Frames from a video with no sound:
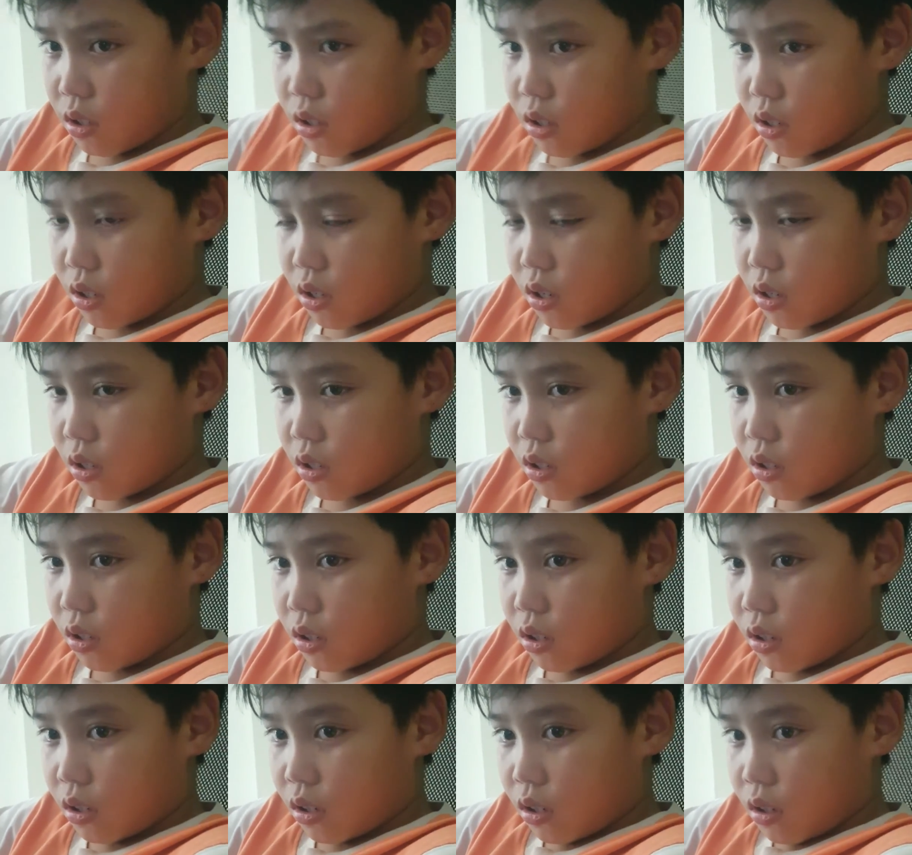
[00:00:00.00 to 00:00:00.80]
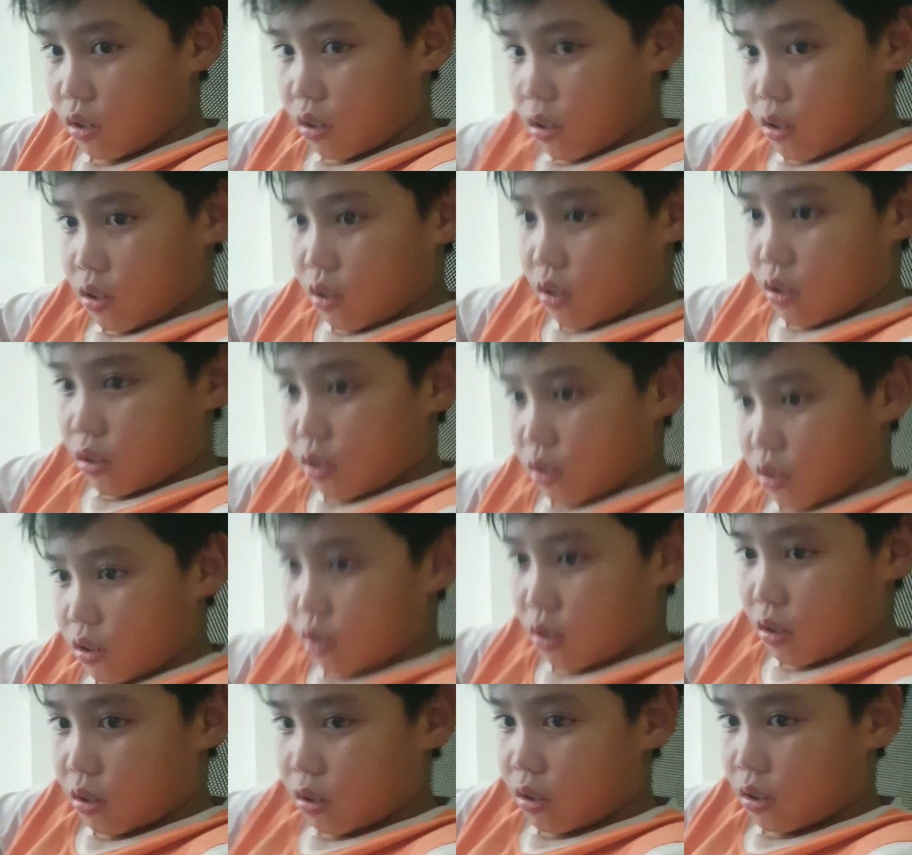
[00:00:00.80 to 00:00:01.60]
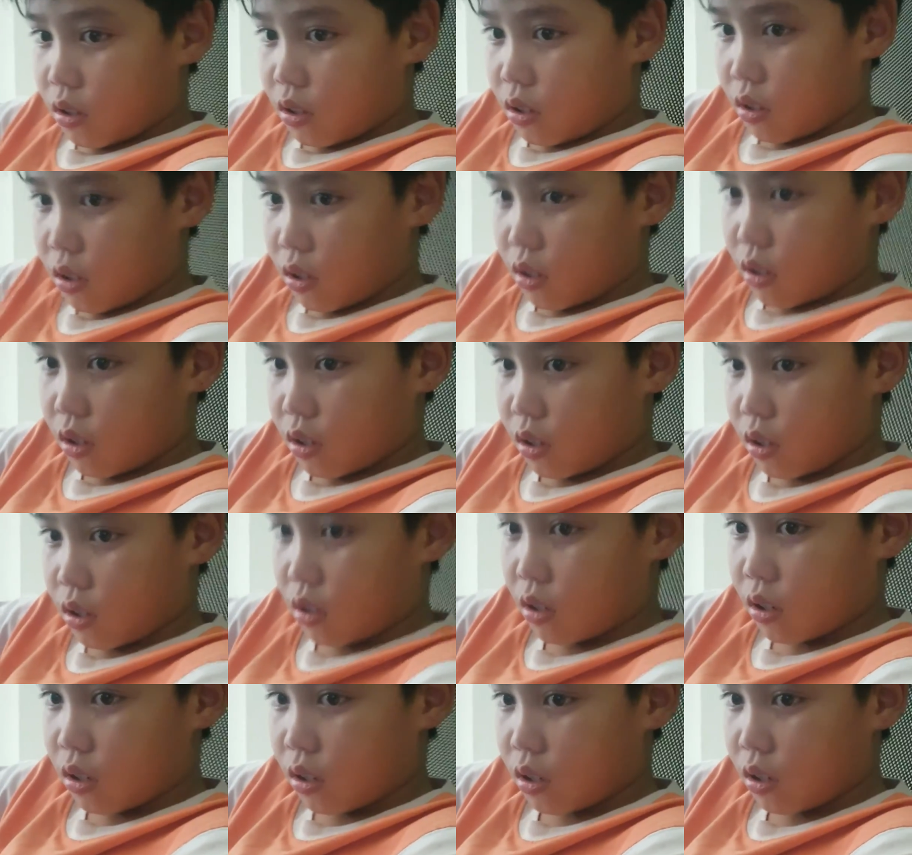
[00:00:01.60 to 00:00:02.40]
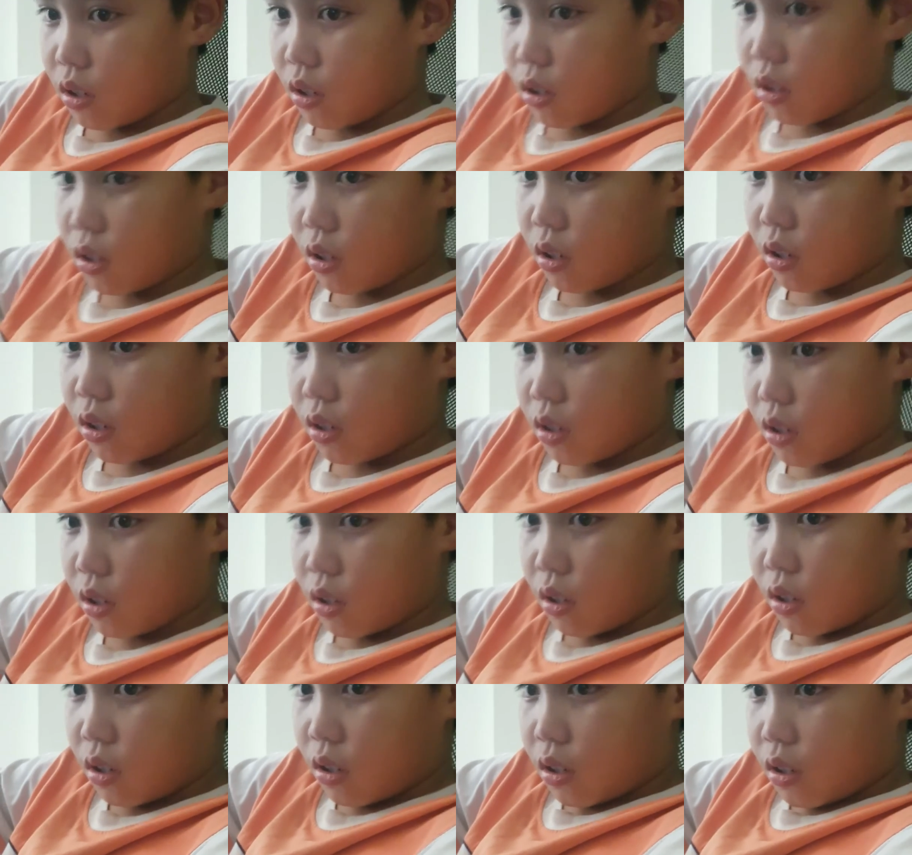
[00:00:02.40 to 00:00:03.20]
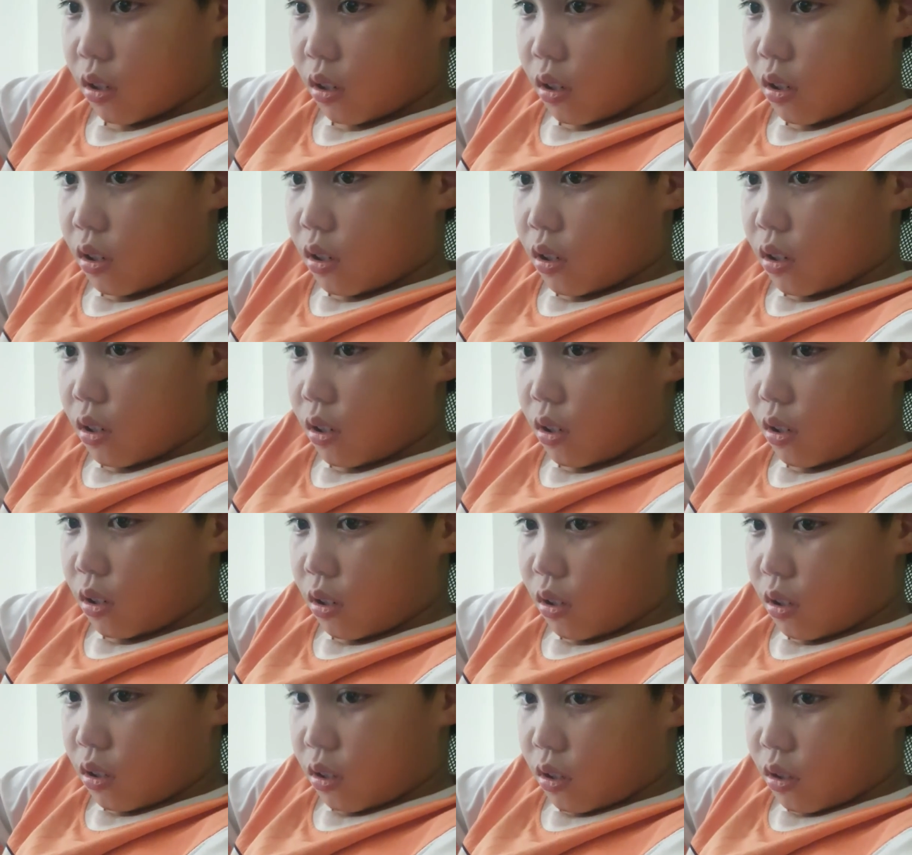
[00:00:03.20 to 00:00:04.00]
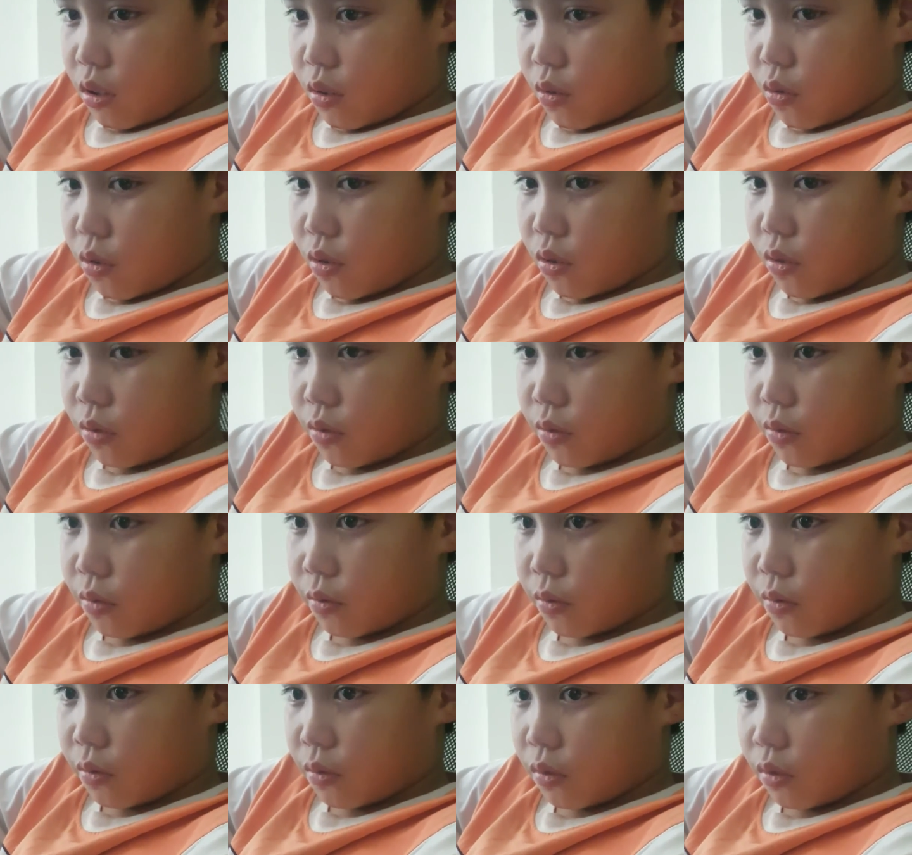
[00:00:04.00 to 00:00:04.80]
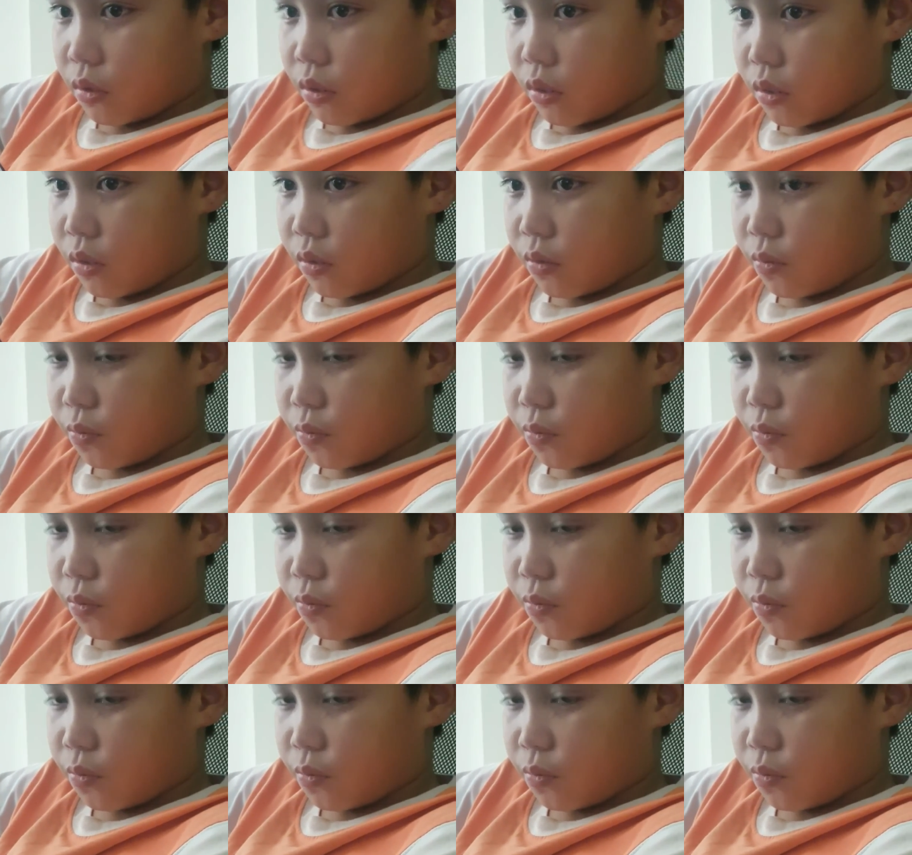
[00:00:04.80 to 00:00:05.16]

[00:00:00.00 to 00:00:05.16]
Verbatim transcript: ừ, thế vậy cô giáo ở thành phố dạy con không hiểu à con đã học được mà con biết